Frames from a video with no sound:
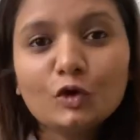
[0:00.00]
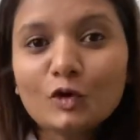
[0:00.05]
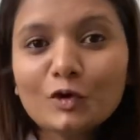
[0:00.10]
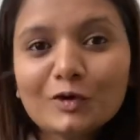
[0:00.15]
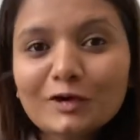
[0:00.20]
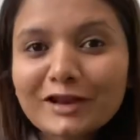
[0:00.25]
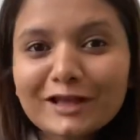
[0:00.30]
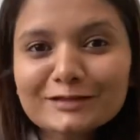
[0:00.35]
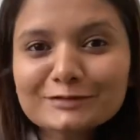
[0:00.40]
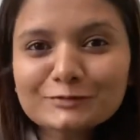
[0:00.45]

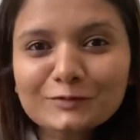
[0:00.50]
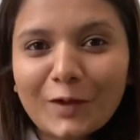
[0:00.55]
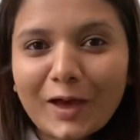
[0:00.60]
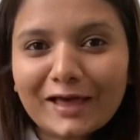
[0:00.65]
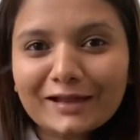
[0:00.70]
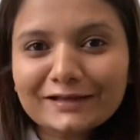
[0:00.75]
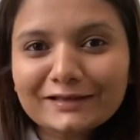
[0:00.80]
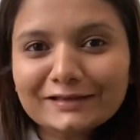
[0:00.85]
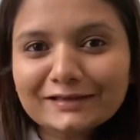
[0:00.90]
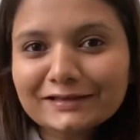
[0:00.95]
होला
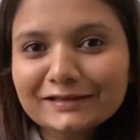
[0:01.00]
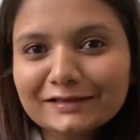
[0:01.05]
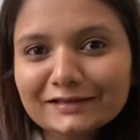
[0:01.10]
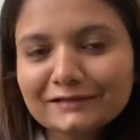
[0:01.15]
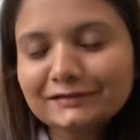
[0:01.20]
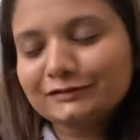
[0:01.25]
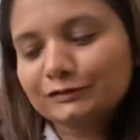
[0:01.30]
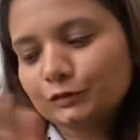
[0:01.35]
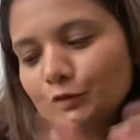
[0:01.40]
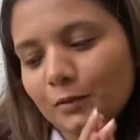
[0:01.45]

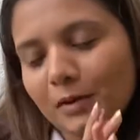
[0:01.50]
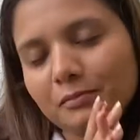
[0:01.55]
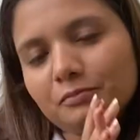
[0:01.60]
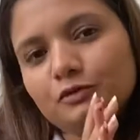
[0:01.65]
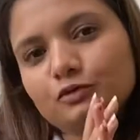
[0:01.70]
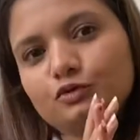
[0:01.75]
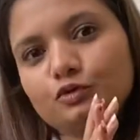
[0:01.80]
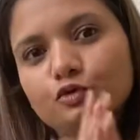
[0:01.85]
स्क्वालन तो आप लोग